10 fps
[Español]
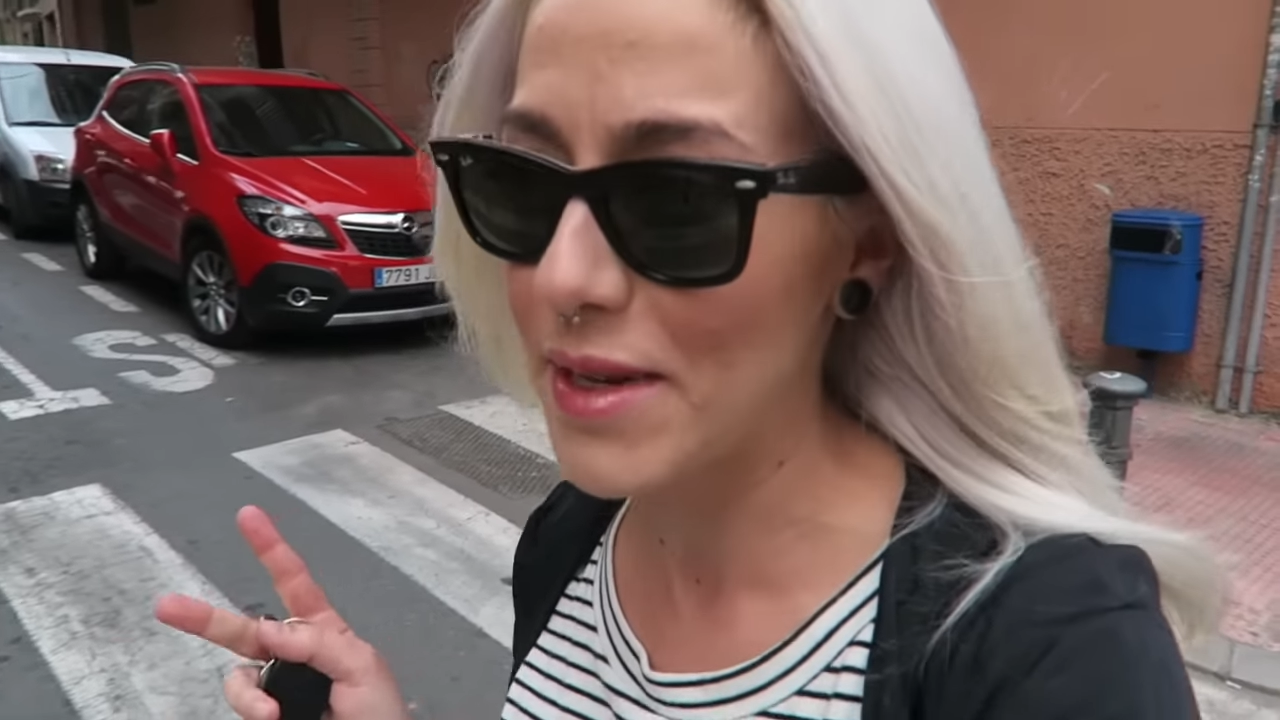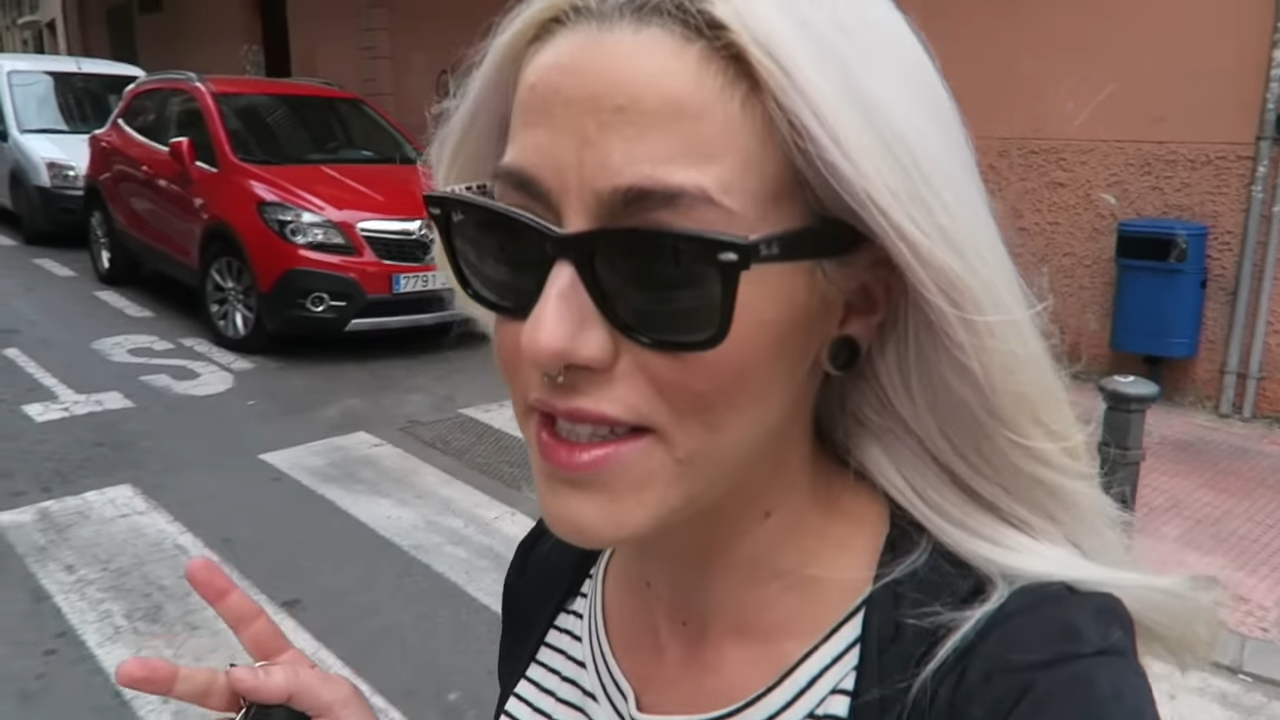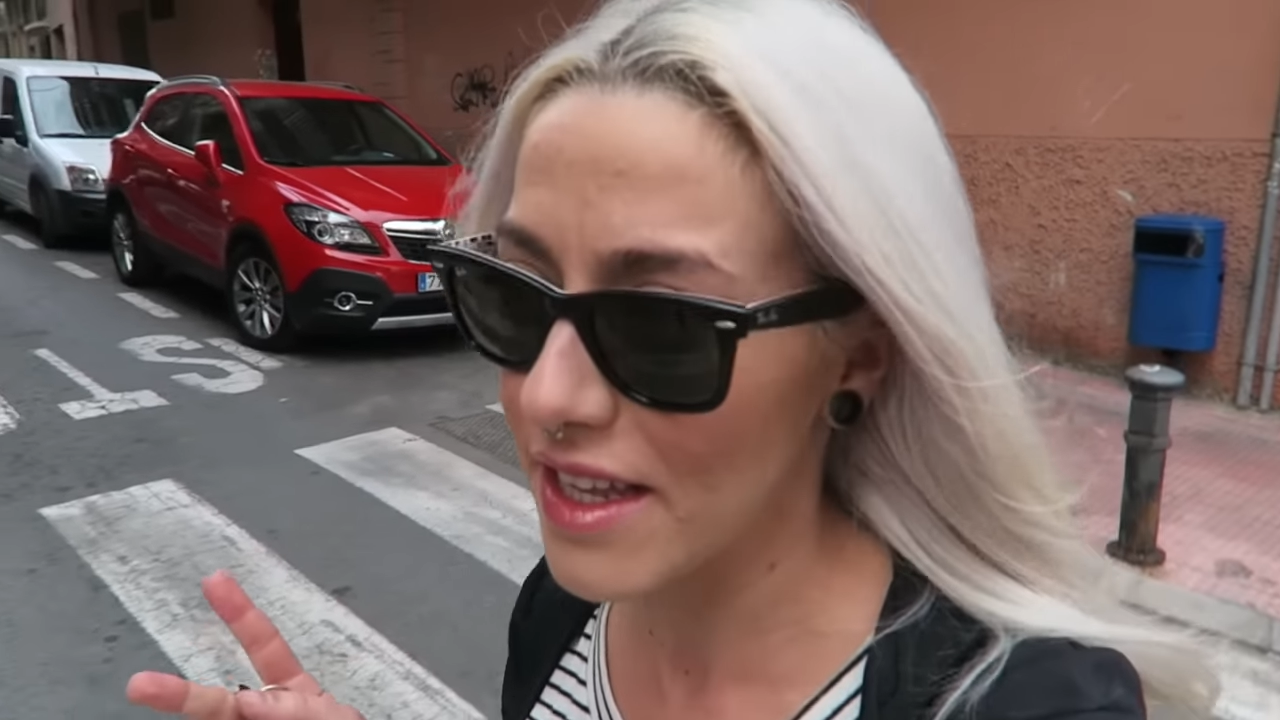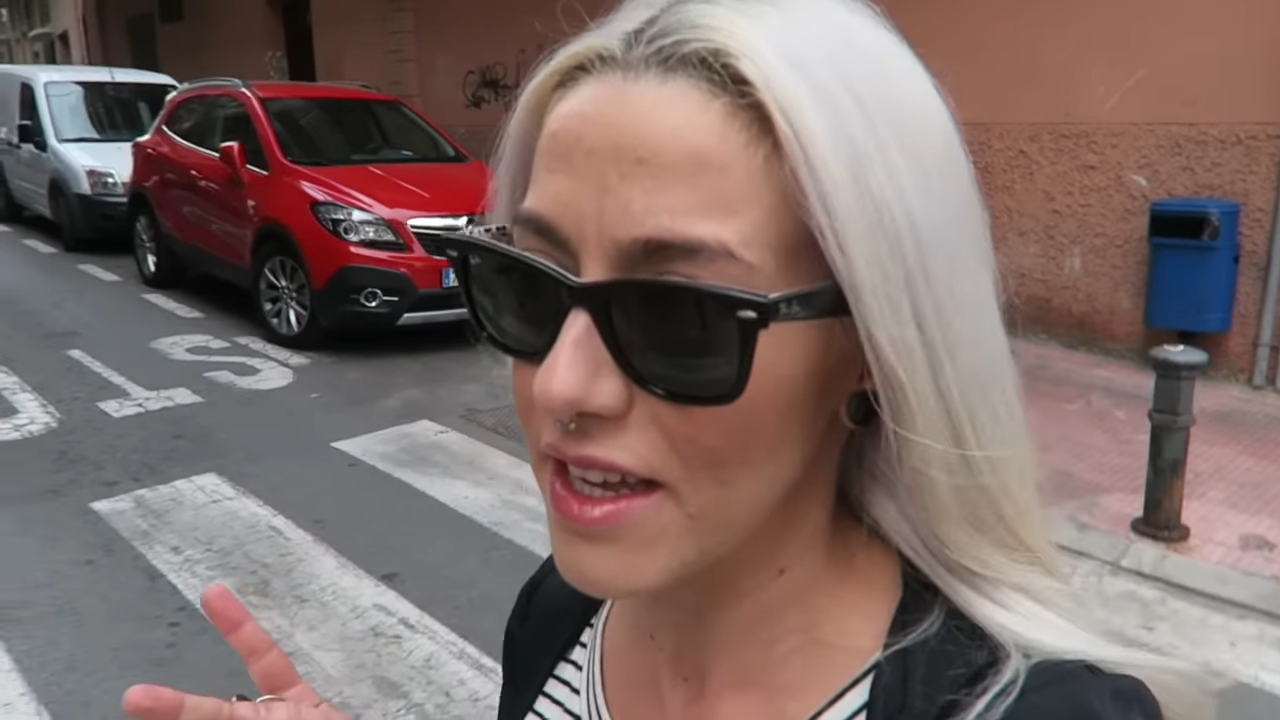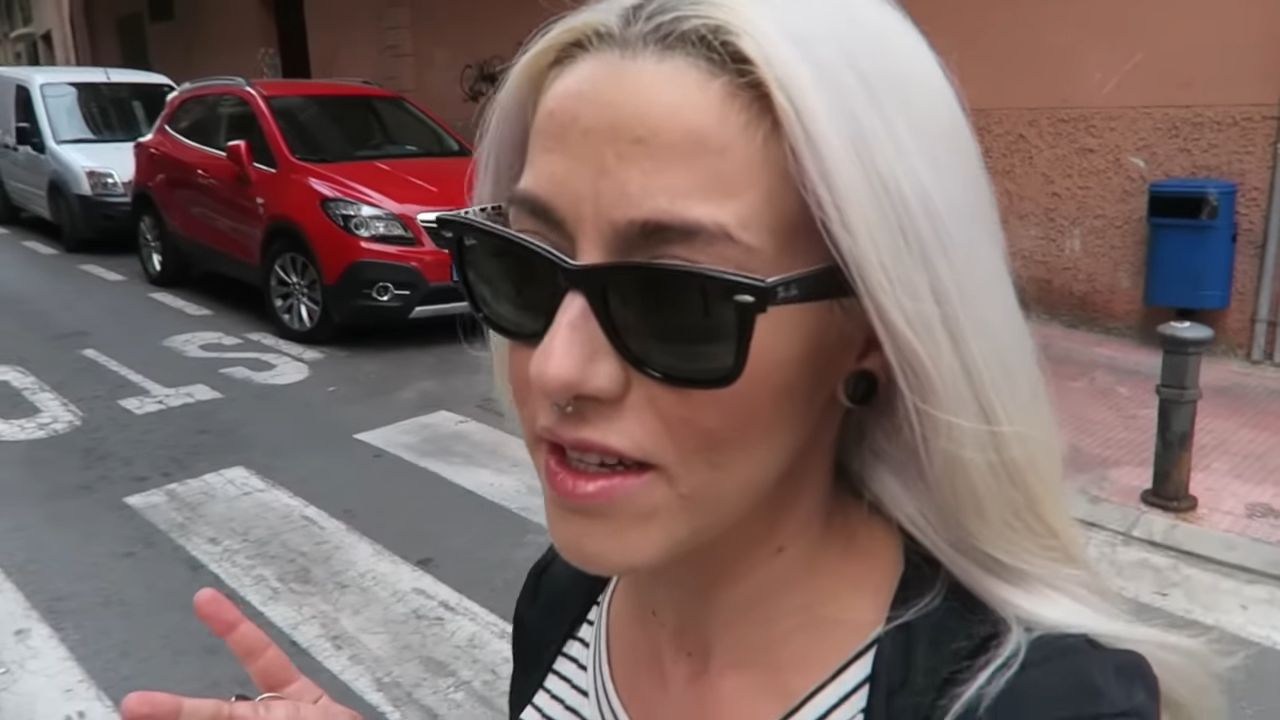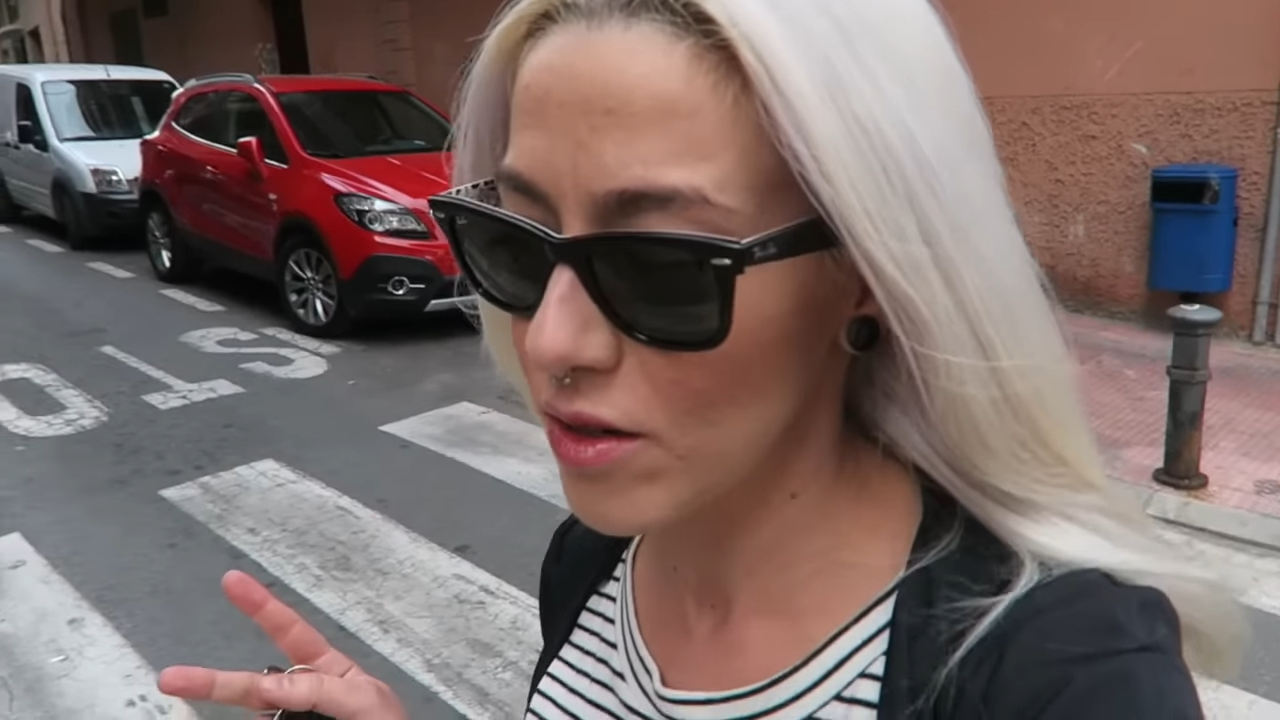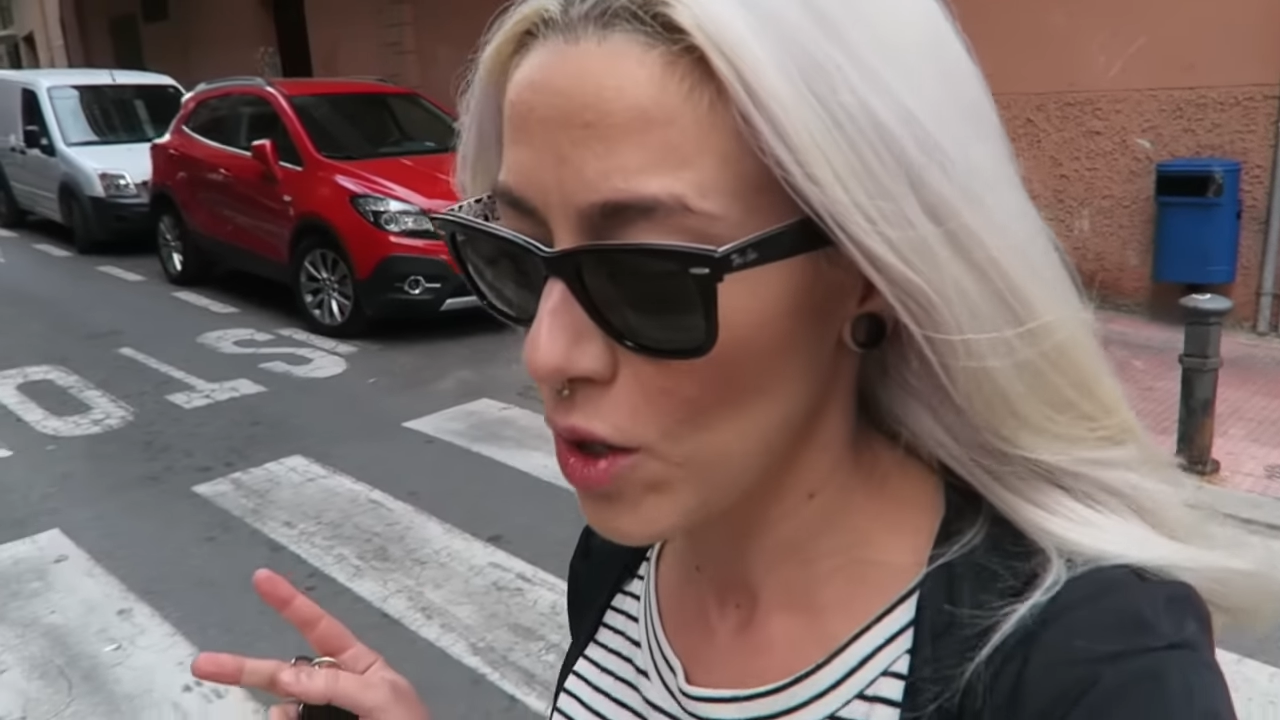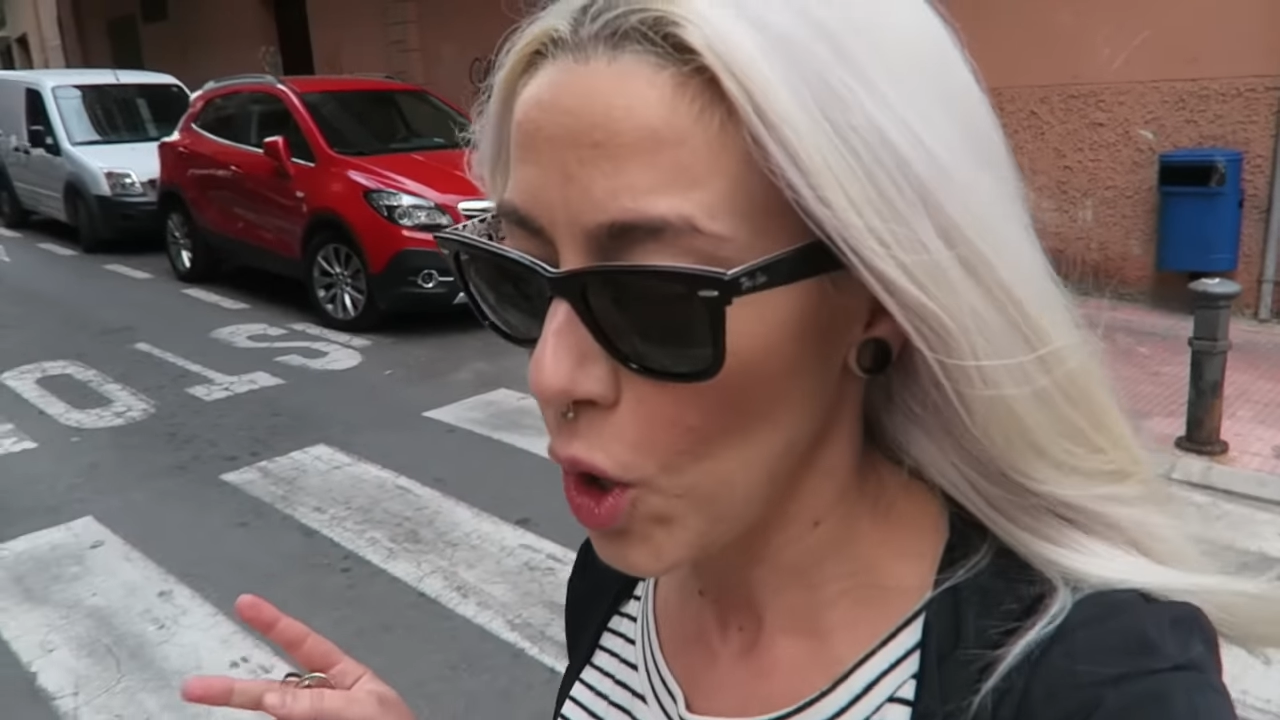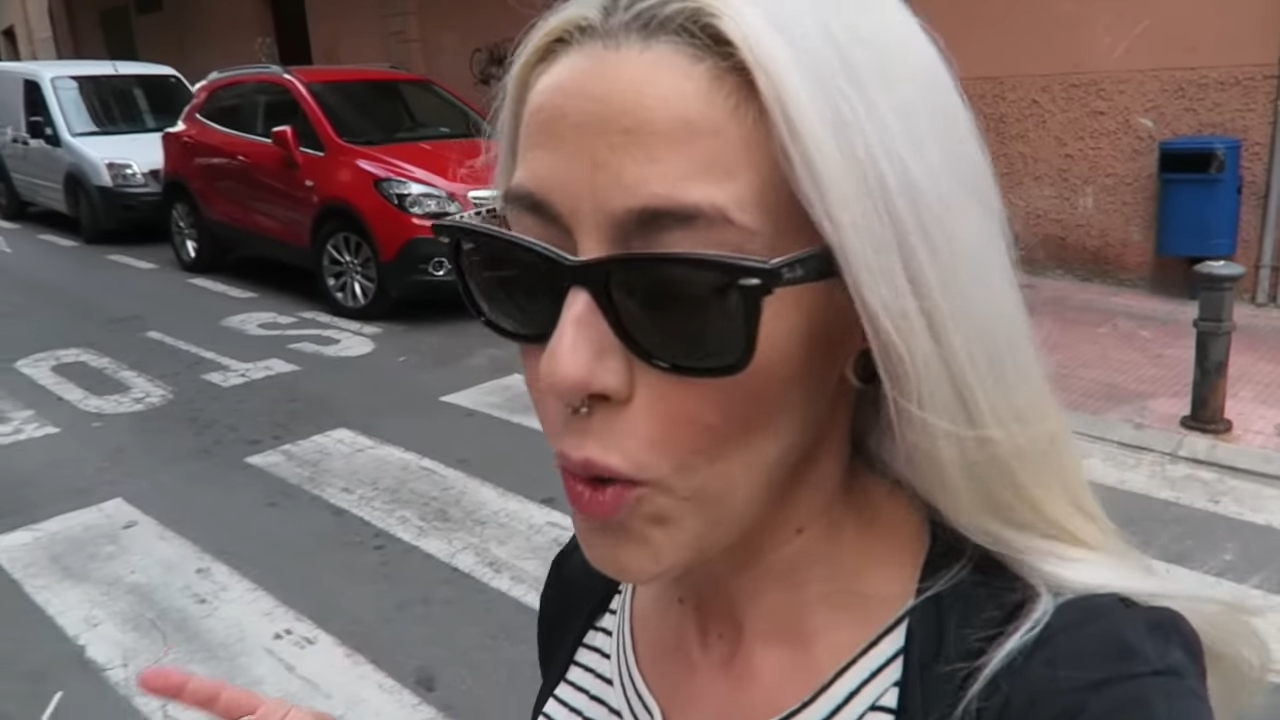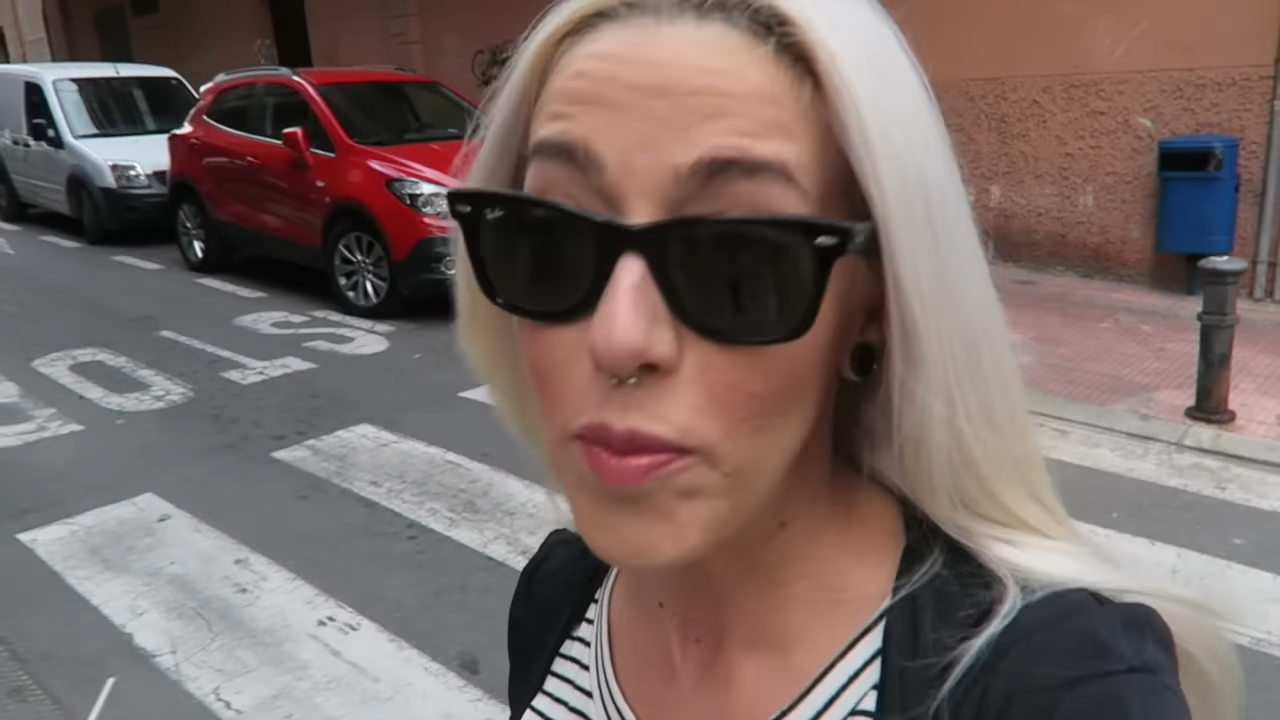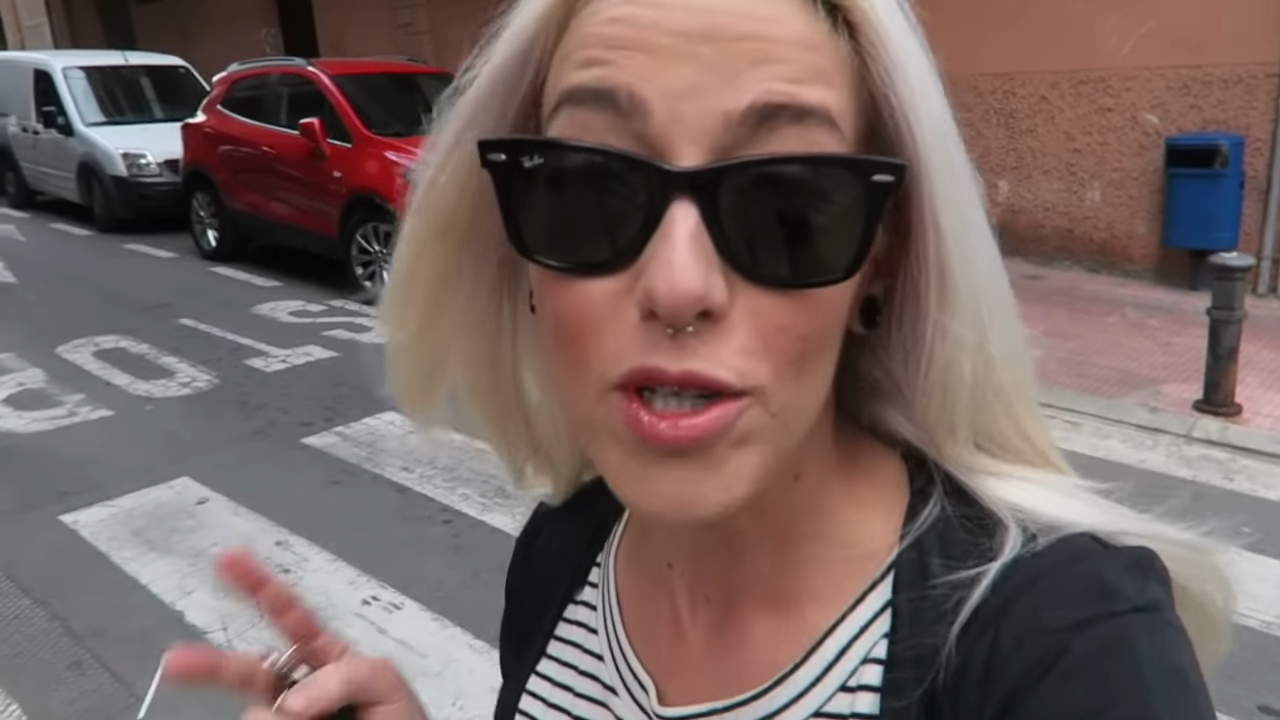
mente un